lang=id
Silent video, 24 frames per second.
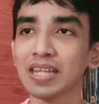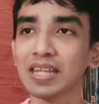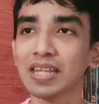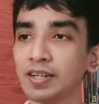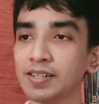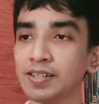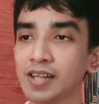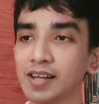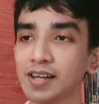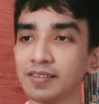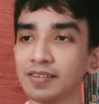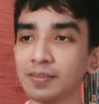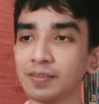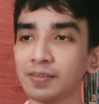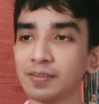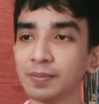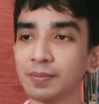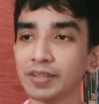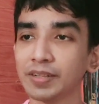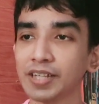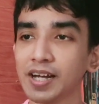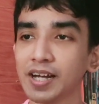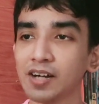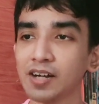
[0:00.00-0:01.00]
Dan ya,
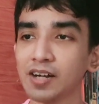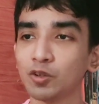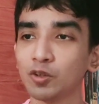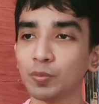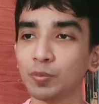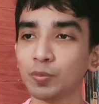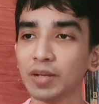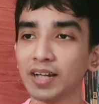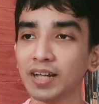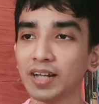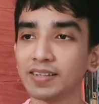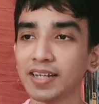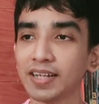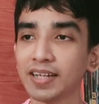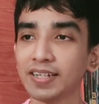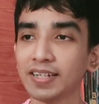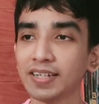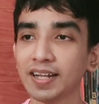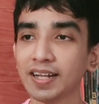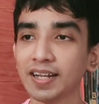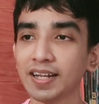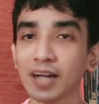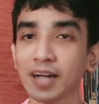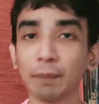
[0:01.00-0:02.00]
seperti yang aku bilang
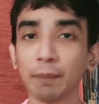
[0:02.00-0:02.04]
tadi,